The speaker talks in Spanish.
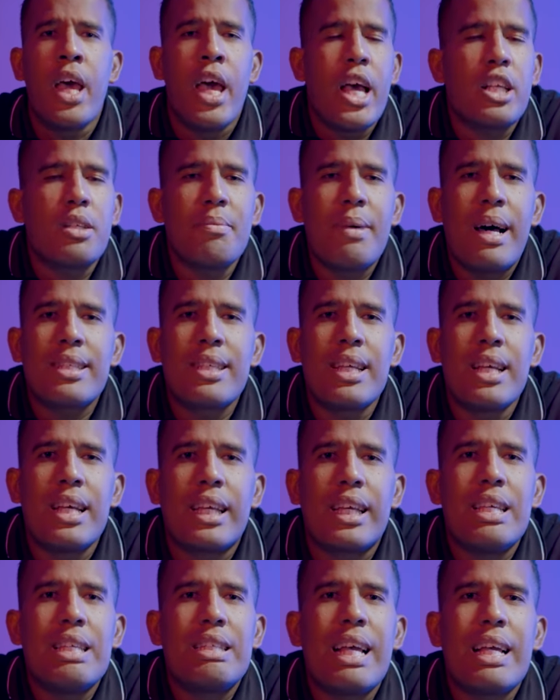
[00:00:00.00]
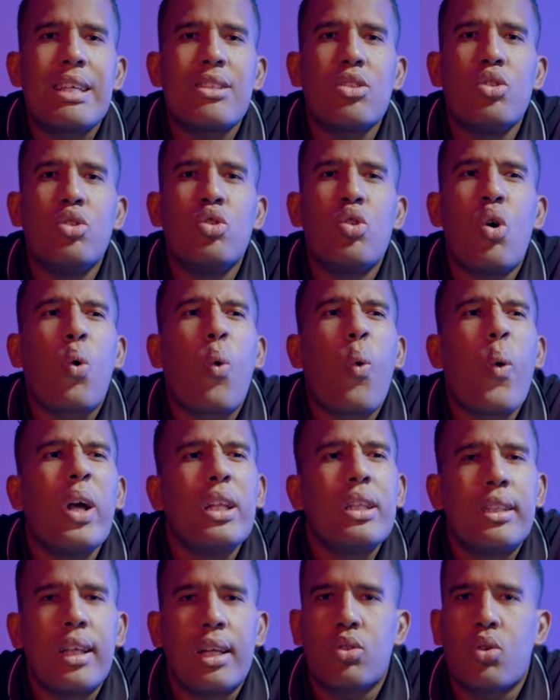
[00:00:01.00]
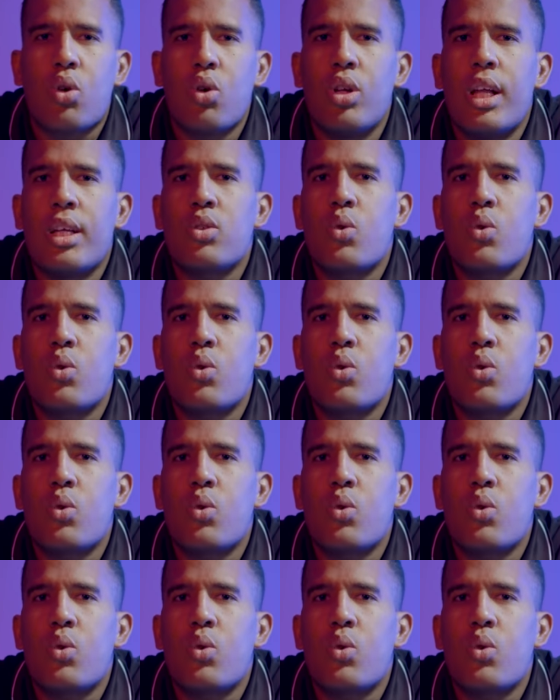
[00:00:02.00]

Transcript: Es más, quizás no cuentas con